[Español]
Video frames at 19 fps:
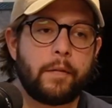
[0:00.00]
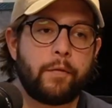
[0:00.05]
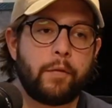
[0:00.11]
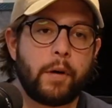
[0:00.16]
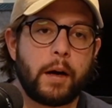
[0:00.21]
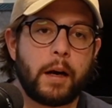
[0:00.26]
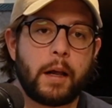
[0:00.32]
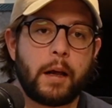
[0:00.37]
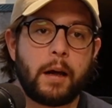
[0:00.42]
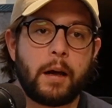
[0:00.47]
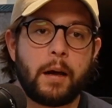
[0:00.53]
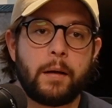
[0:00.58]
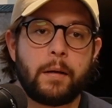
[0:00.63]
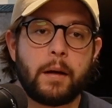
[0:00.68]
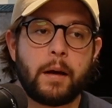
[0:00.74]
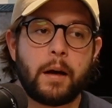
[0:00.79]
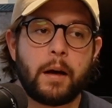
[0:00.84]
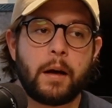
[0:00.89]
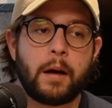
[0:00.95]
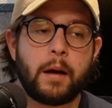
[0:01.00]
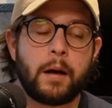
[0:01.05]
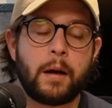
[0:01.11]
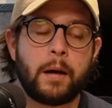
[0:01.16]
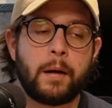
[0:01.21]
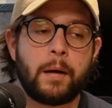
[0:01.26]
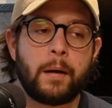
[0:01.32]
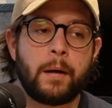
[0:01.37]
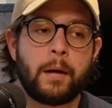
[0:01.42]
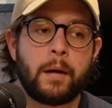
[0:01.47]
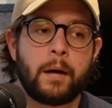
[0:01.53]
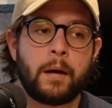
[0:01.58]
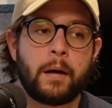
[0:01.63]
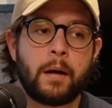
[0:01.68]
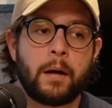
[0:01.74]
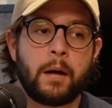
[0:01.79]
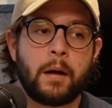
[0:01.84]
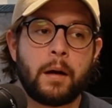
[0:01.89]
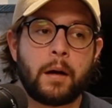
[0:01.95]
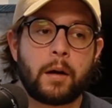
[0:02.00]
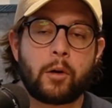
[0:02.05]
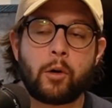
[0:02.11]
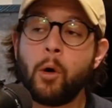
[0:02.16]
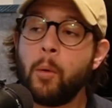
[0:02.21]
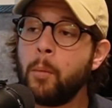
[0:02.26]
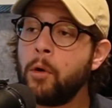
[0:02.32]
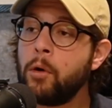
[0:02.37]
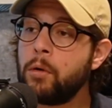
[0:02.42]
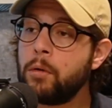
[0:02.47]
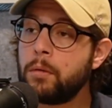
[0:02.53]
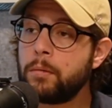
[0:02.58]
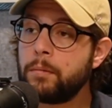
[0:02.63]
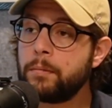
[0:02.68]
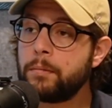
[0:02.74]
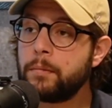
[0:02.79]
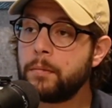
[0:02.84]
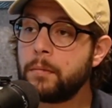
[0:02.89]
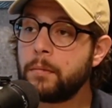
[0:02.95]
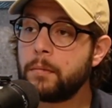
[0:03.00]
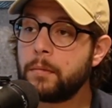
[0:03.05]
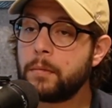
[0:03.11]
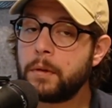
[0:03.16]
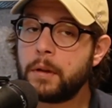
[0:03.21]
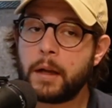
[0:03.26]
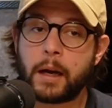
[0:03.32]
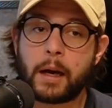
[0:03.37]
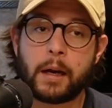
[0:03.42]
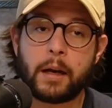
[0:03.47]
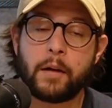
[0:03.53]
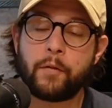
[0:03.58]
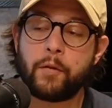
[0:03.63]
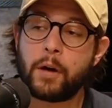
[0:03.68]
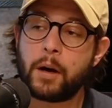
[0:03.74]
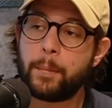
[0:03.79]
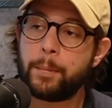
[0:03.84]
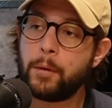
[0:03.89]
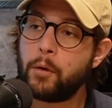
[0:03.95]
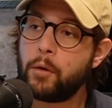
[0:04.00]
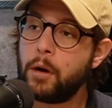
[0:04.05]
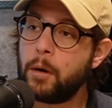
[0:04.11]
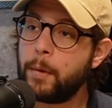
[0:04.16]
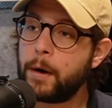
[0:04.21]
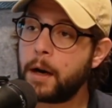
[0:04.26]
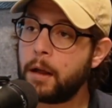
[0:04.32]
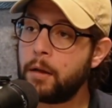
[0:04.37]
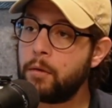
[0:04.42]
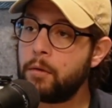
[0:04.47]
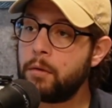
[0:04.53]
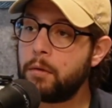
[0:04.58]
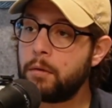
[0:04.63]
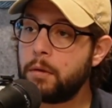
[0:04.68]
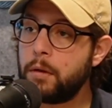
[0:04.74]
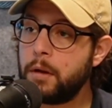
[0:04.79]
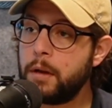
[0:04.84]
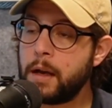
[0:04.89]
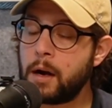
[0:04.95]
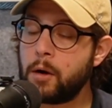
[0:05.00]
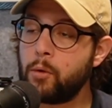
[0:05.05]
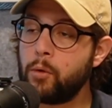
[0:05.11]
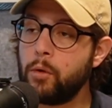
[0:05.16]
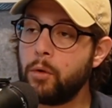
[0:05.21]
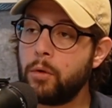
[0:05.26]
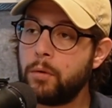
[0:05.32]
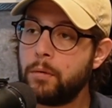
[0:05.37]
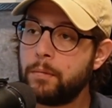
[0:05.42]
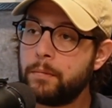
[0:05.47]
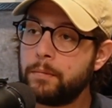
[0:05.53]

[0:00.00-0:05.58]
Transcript: fuera a Romo. Dejaría fuera a Piojo Alvarado y Angulo.